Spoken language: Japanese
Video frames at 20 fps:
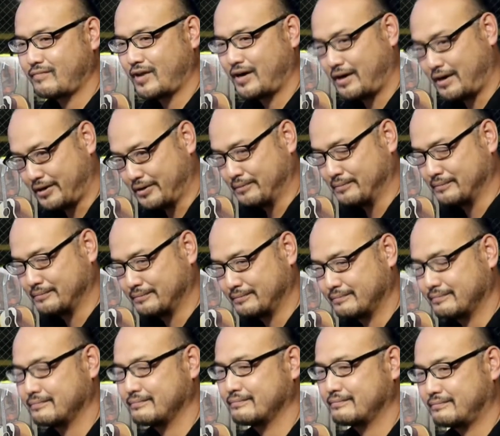その
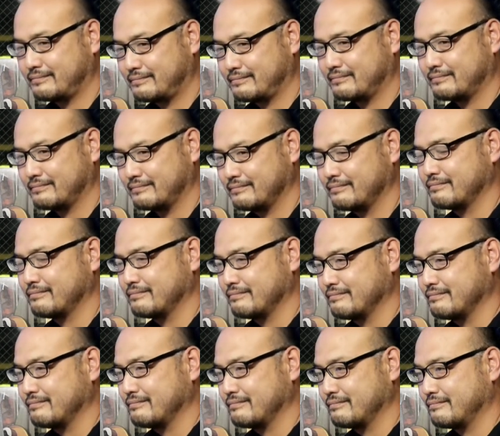当初を
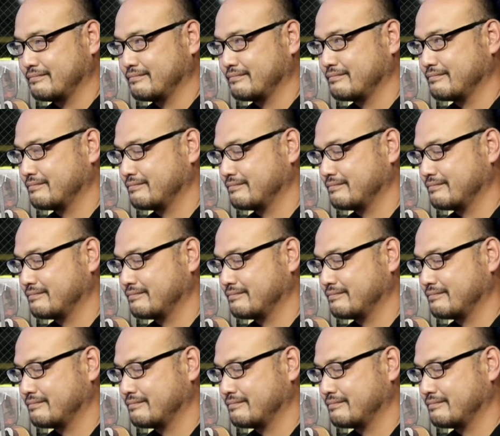知る